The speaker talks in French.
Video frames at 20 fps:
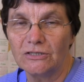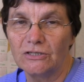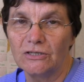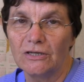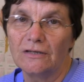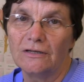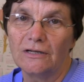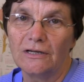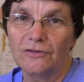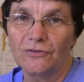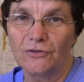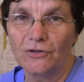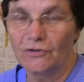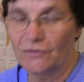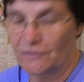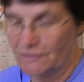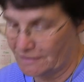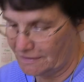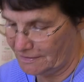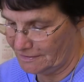qui elle, elle
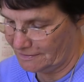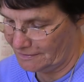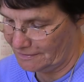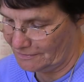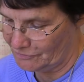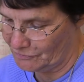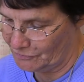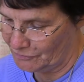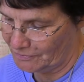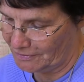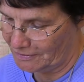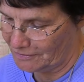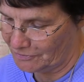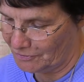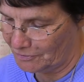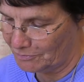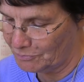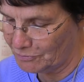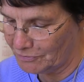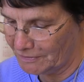danse, et elle nom des
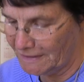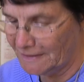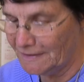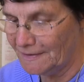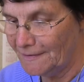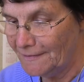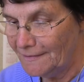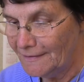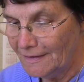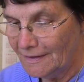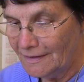tambourins,